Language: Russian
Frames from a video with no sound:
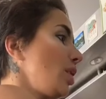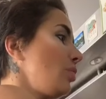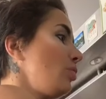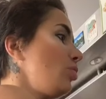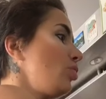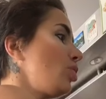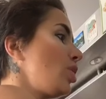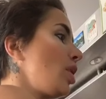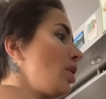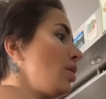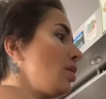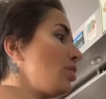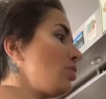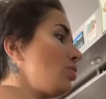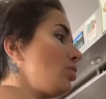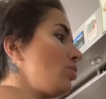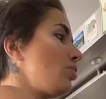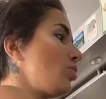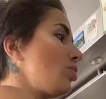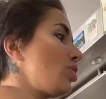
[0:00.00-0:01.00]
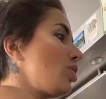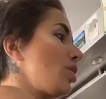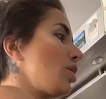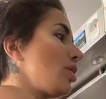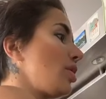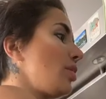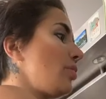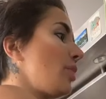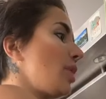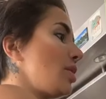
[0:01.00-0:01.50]
Кому жалко, тот может
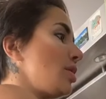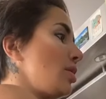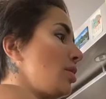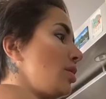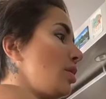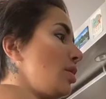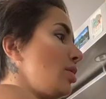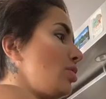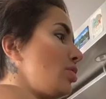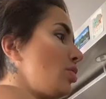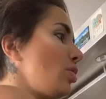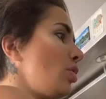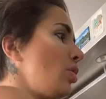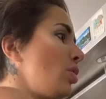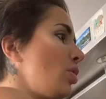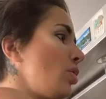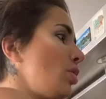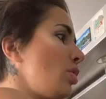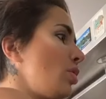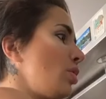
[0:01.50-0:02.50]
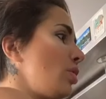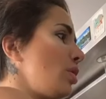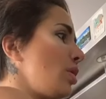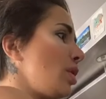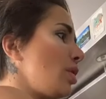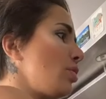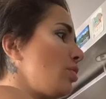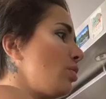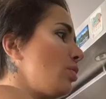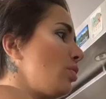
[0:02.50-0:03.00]
их намазать на лицо,
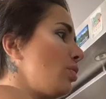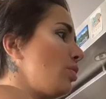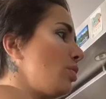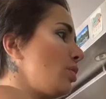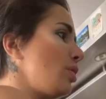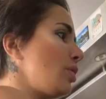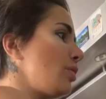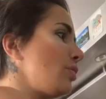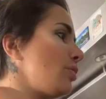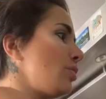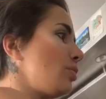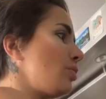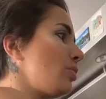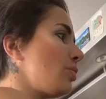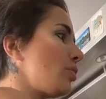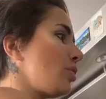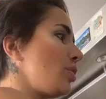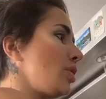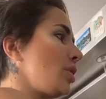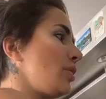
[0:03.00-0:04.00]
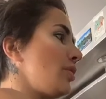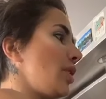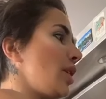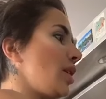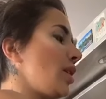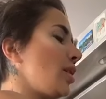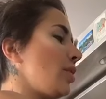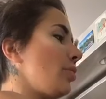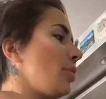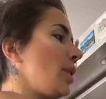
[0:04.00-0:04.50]
на голову. Вроде
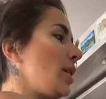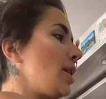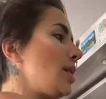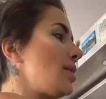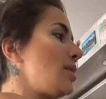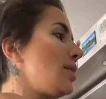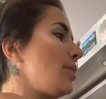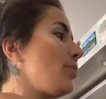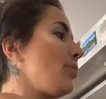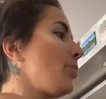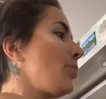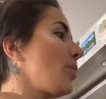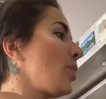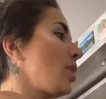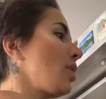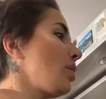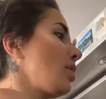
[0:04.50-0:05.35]
говорят, это полезно.